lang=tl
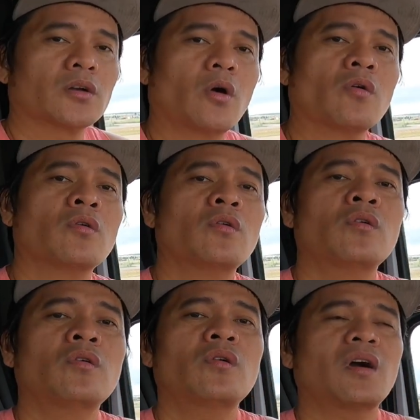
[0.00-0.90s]
kung
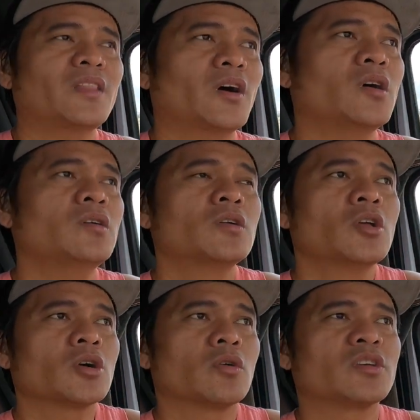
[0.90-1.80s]
ano
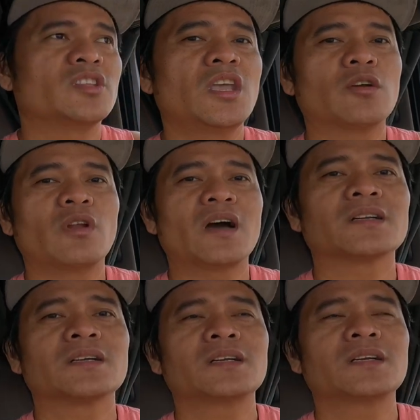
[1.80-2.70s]
kung hindi ko lang